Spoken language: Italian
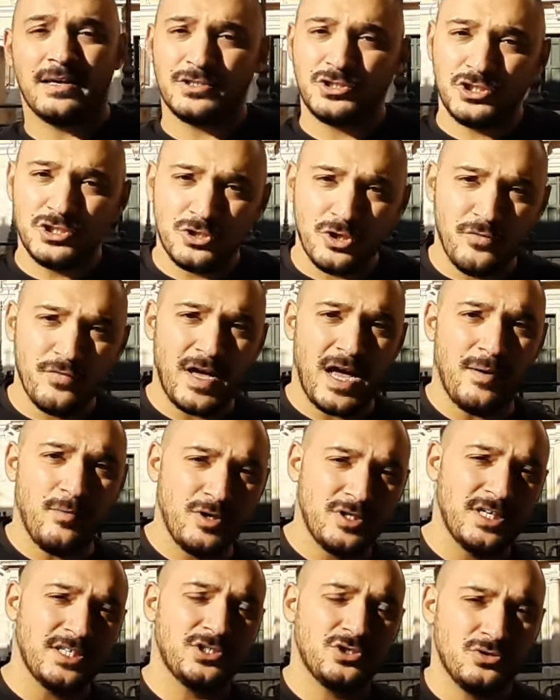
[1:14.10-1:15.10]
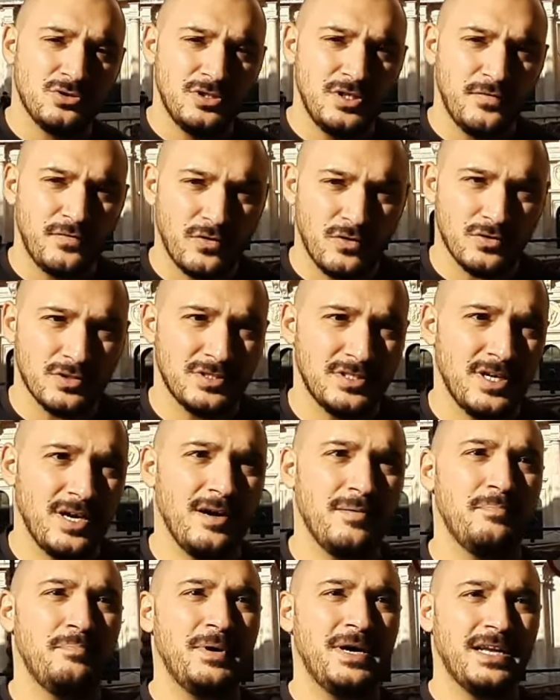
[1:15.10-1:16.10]
ci troviamo adesso di fronte
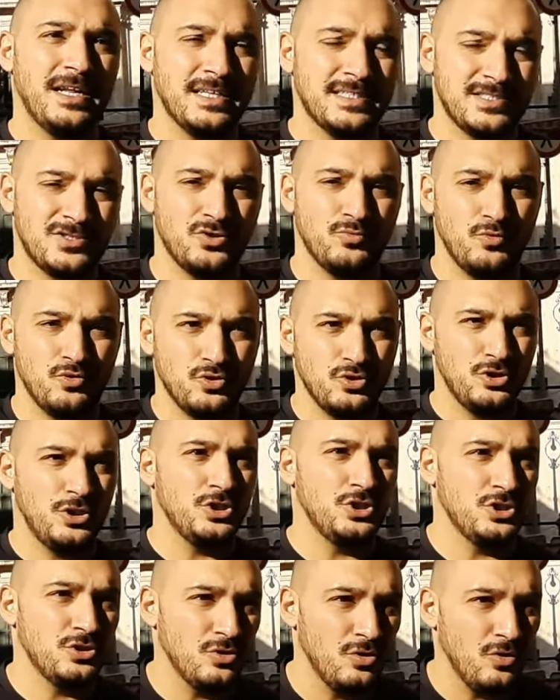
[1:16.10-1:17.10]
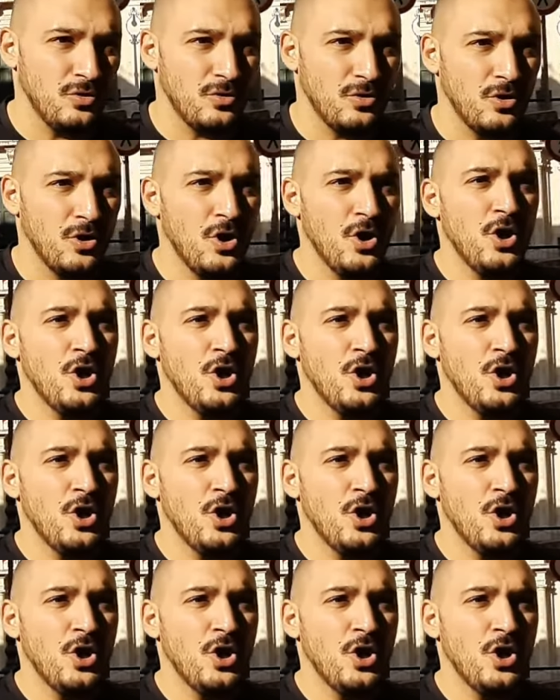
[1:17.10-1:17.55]
a Palazzo Montecitorio,